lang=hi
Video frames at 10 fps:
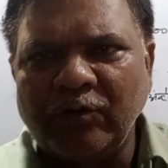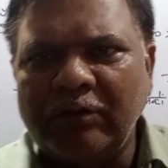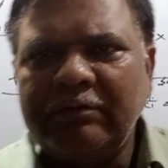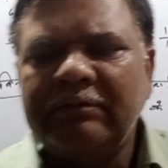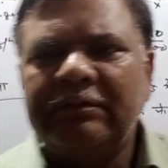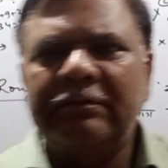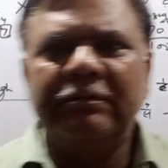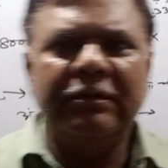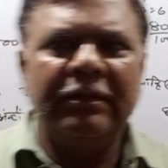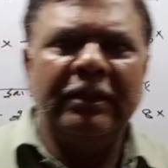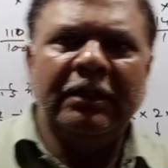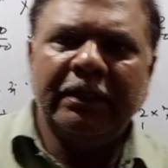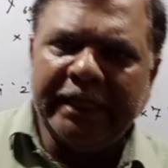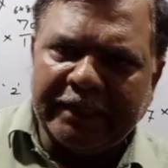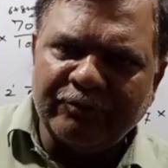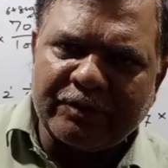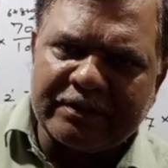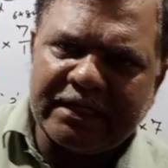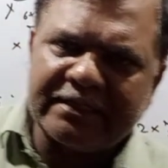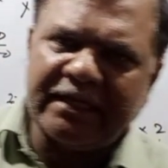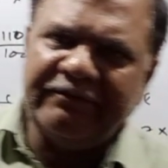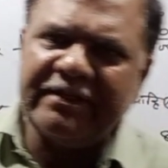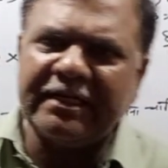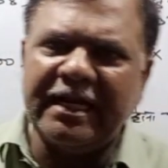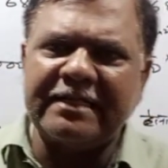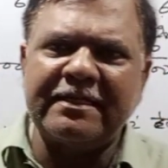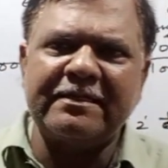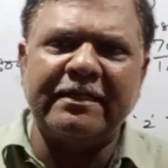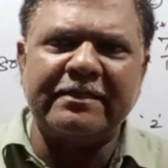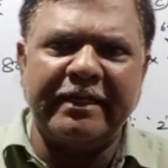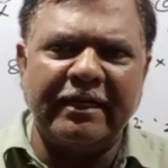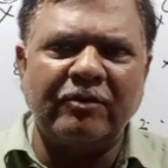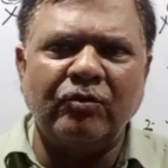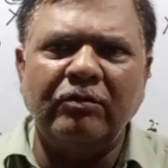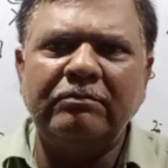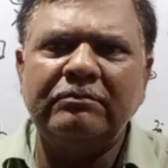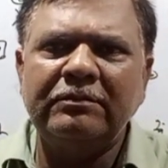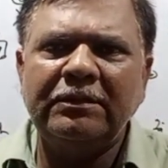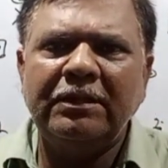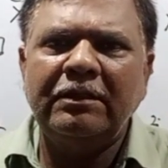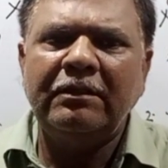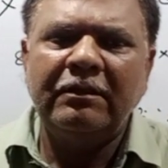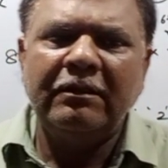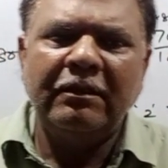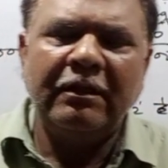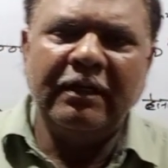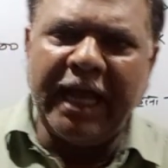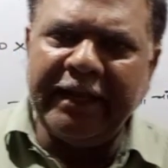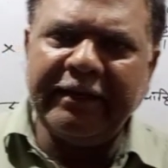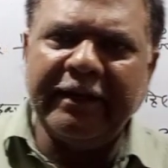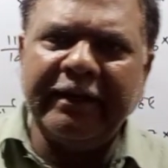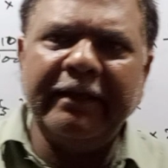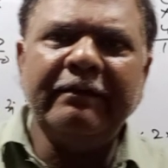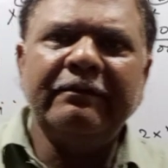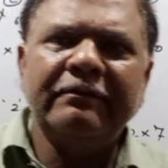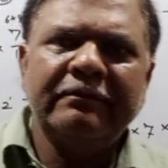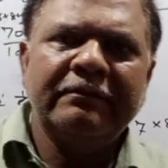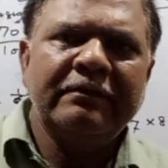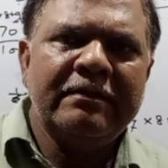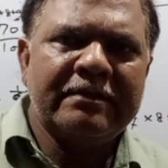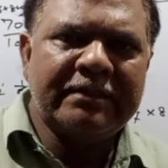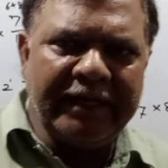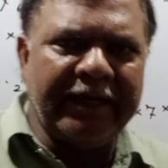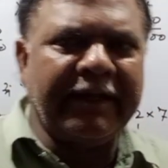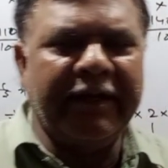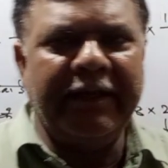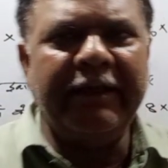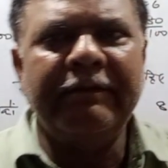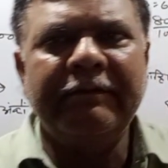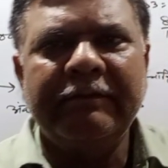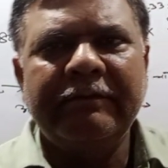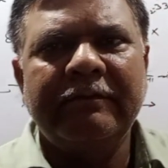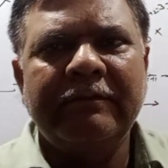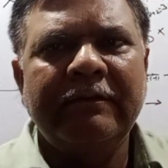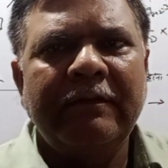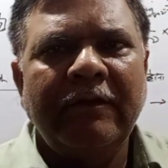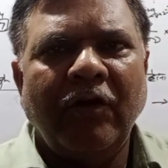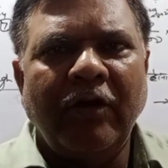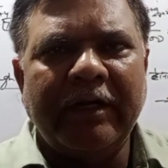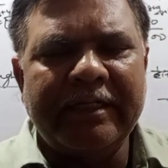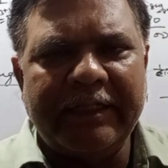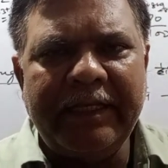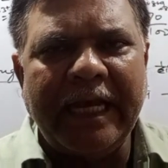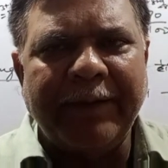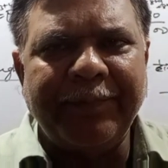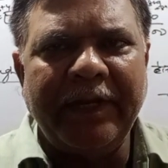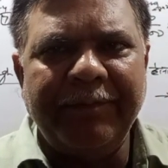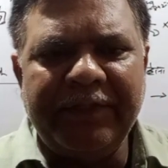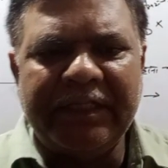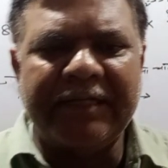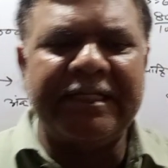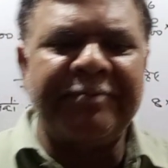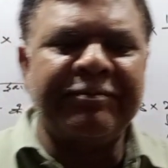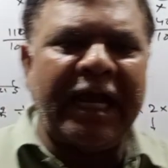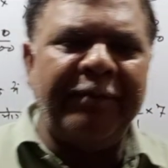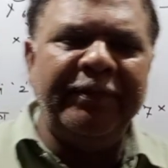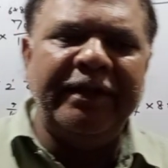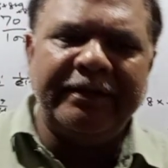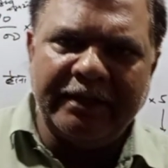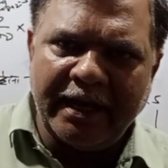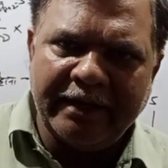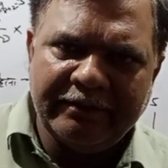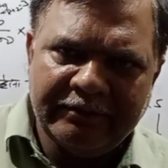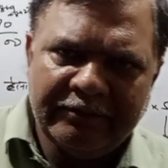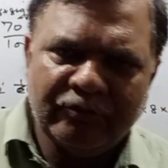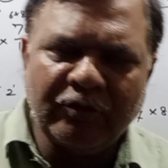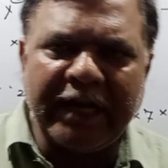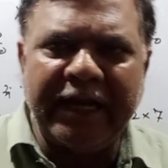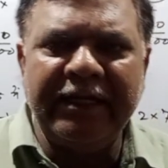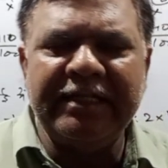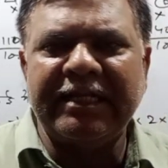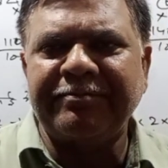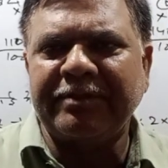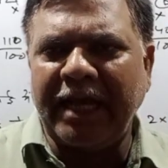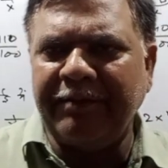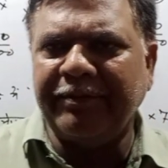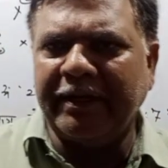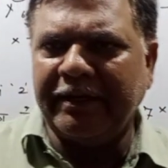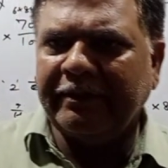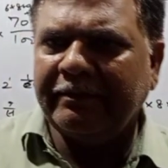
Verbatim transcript: को ज्ञानेश्वर सर सर्विस क्लासेस के चैनल को लाइक करें शेयर करें और यदि आपने अभी तक सब्सक्राइब नहीं किया है तो काइंडली सब्सक्राइब करें